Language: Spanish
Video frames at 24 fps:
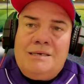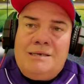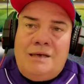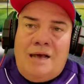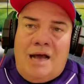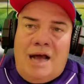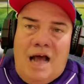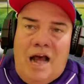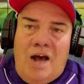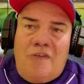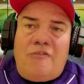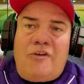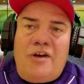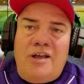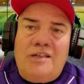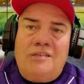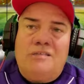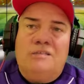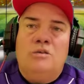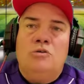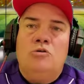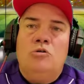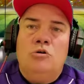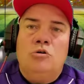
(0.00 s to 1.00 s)
Ha
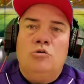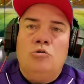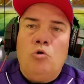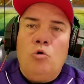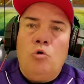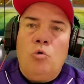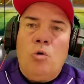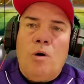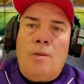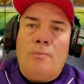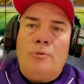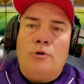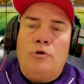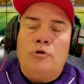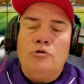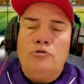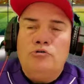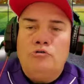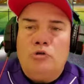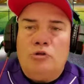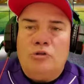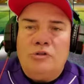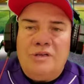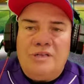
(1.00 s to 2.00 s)
fallecido en Cuba
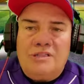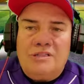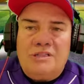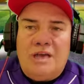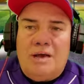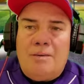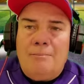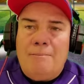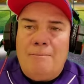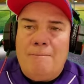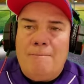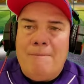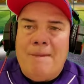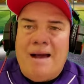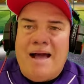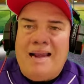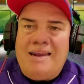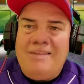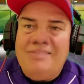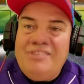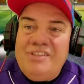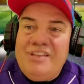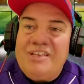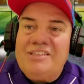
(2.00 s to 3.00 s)
producto de esta
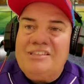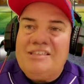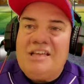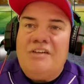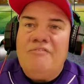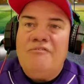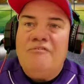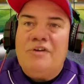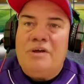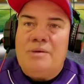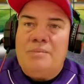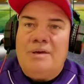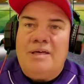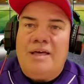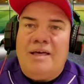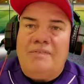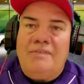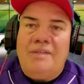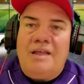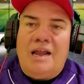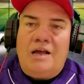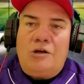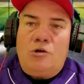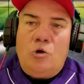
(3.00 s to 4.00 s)
maldita enfermedad
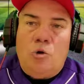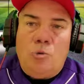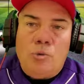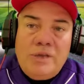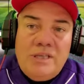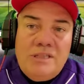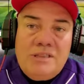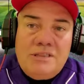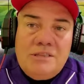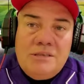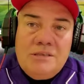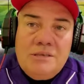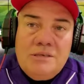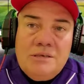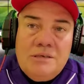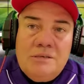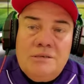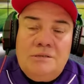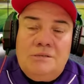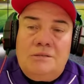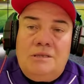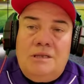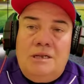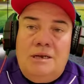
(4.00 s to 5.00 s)
de la COVID,
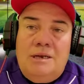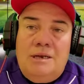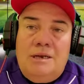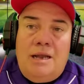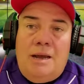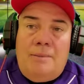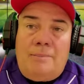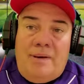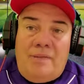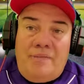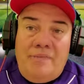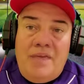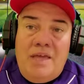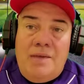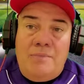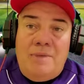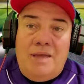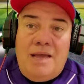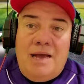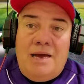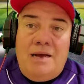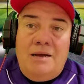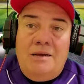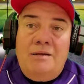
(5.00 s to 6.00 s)
de la
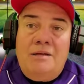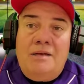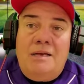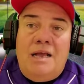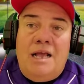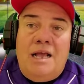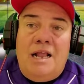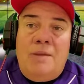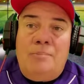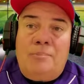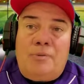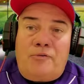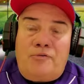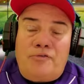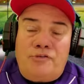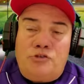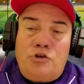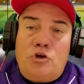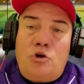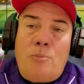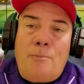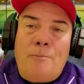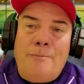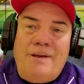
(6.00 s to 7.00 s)
pandemia, el
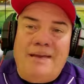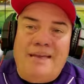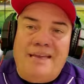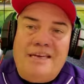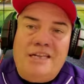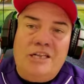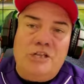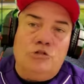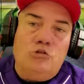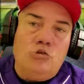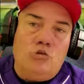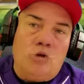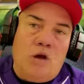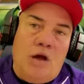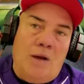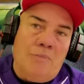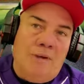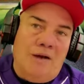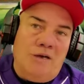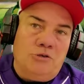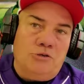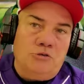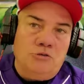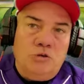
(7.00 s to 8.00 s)
profesor Benito
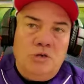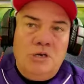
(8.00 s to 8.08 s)
Camacho.